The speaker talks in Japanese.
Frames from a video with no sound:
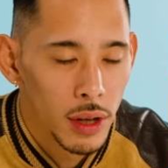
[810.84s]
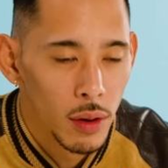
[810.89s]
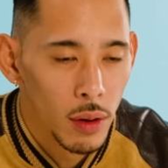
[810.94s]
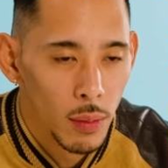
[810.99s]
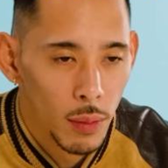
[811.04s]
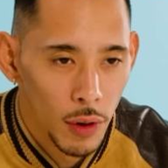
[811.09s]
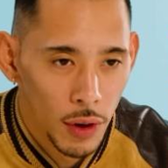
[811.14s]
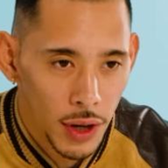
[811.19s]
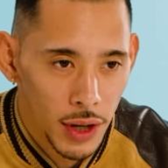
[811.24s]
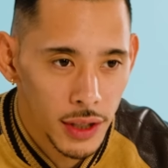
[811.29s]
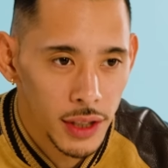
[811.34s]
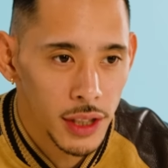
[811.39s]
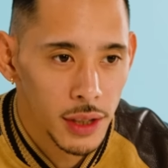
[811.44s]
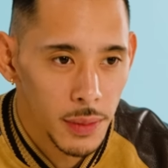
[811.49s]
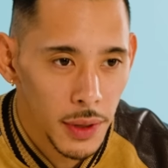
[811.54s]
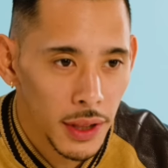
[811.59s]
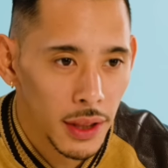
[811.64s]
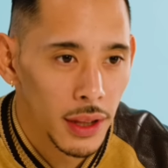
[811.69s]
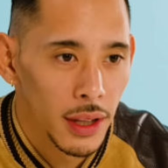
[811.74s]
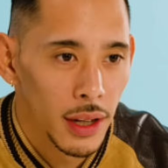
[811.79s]
思いが
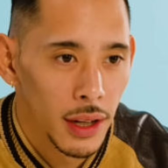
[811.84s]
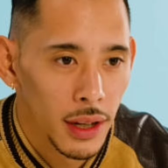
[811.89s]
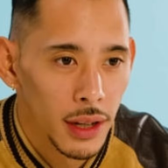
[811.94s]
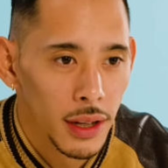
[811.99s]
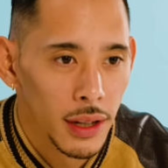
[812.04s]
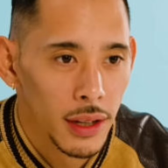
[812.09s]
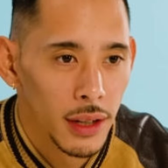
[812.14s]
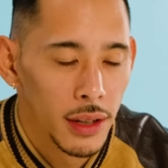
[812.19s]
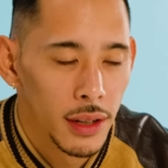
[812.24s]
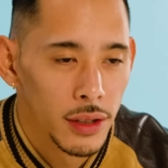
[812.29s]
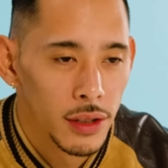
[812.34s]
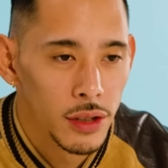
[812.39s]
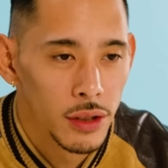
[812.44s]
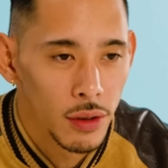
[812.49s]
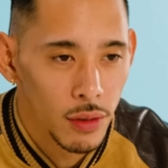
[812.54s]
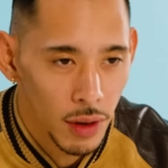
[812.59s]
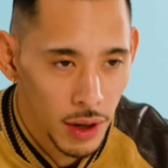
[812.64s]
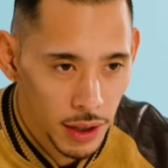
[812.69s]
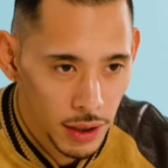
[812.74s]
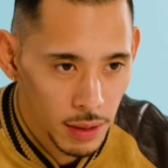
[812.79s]
詰まった
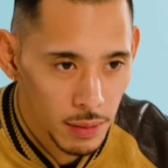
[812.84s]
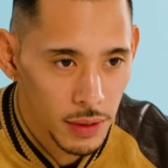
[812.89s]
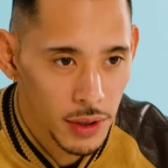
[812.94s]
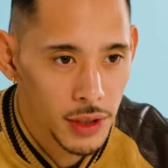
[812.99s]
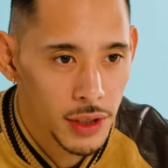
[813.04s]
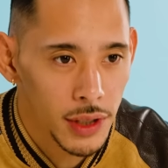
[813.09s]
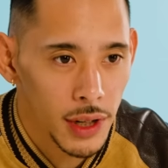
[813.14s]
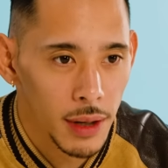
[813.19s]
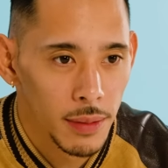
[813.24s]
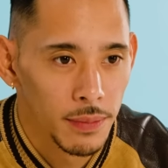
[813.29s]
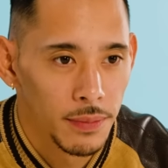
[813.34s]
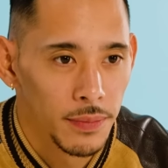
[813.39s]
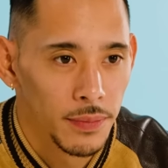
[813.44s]
10個のアイテムでした。